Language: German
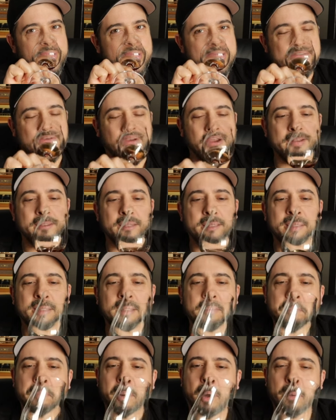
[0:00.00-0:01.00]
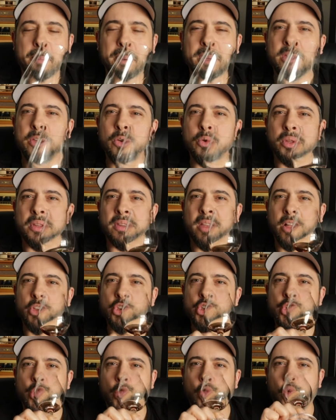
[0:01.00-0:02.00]
so einen
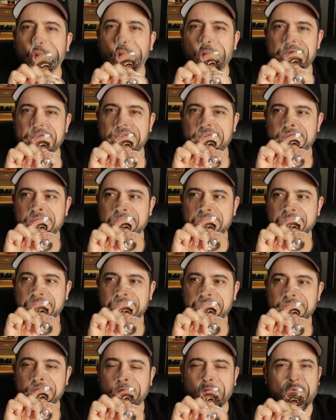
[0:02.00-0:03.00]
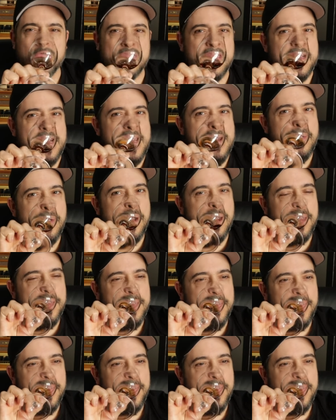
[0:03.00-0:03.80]
Barbecue-Touch ohne, ohne Rauch.